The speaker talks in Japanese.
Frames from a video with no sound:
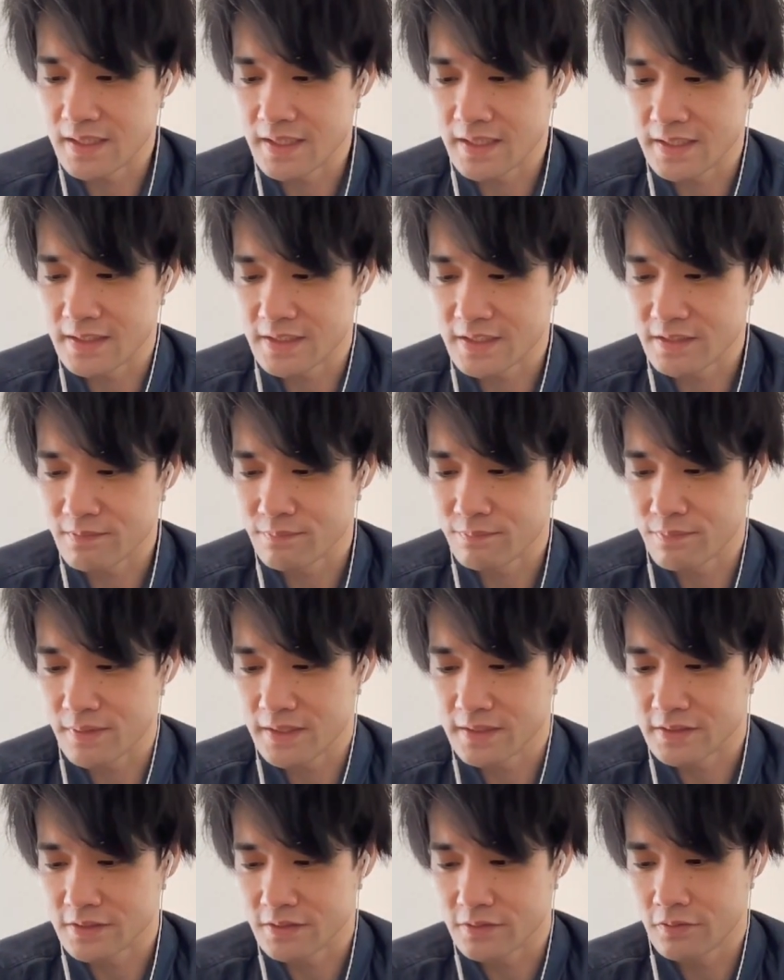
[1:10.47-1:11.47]
えー、
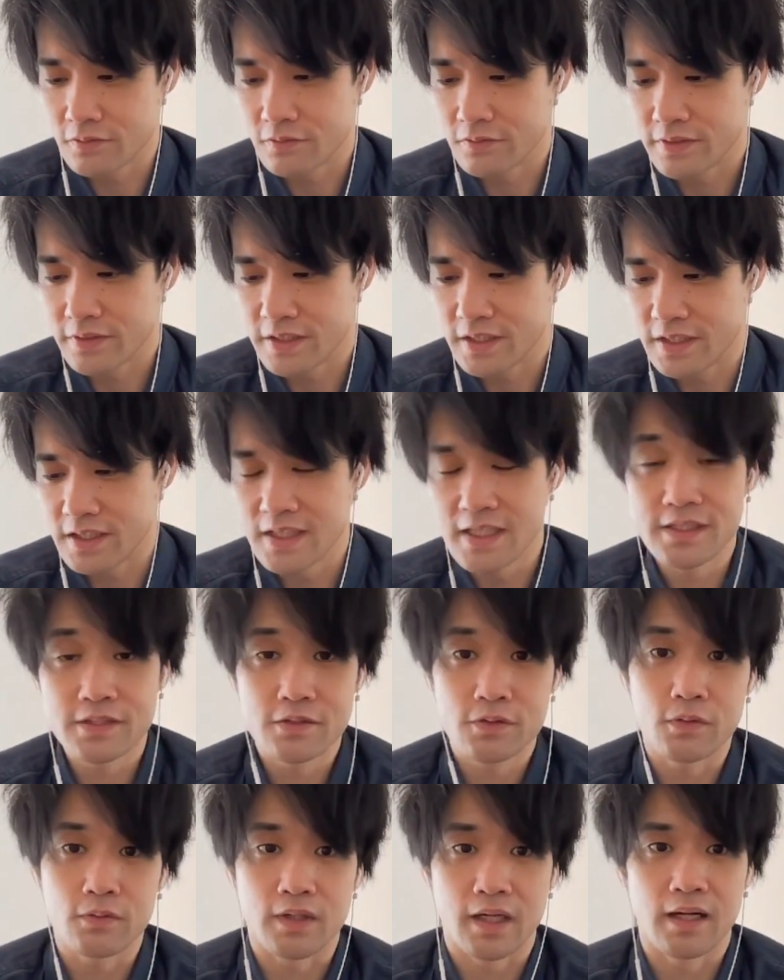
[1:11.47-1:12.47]
スキルプラスと比列
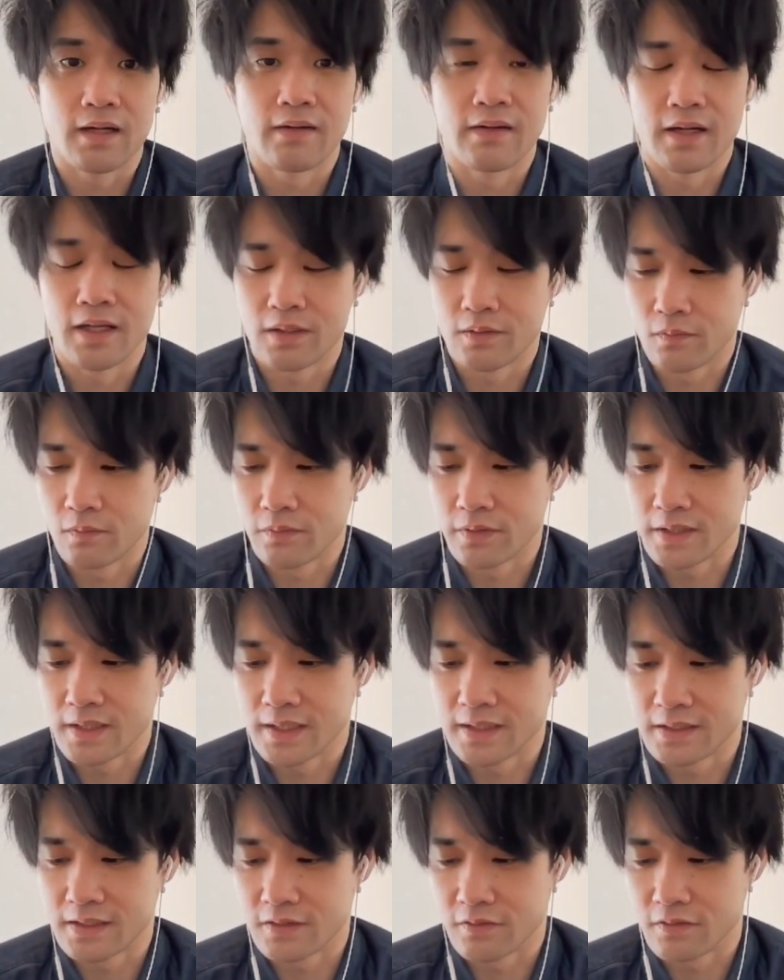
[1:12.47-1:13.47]
強化あの
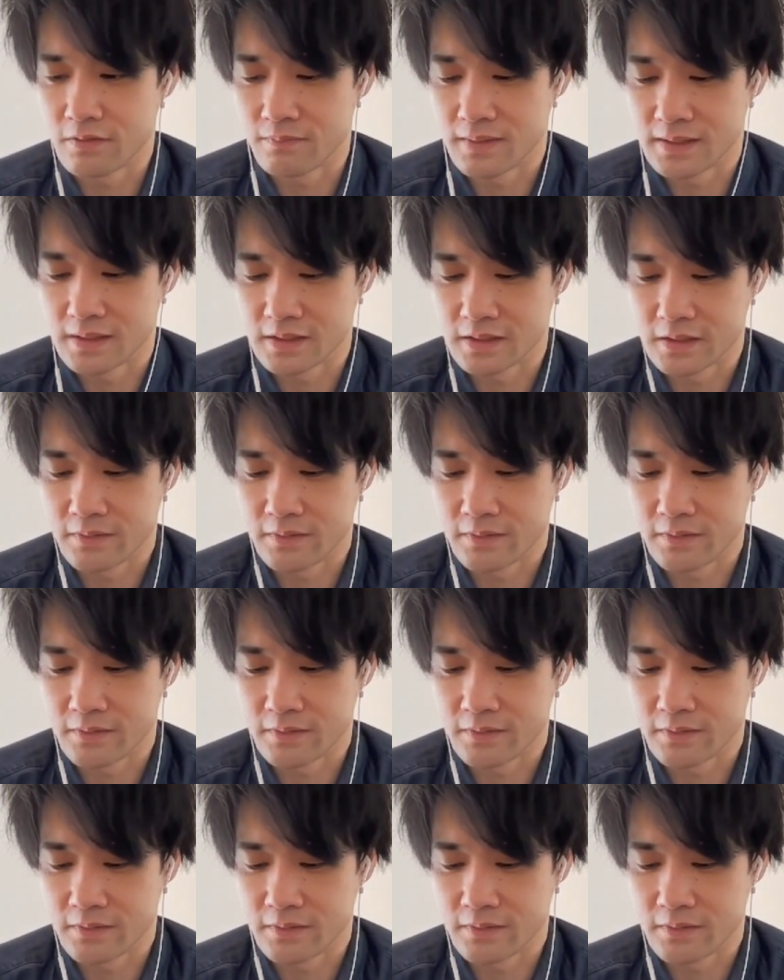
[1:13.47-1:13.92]
補っております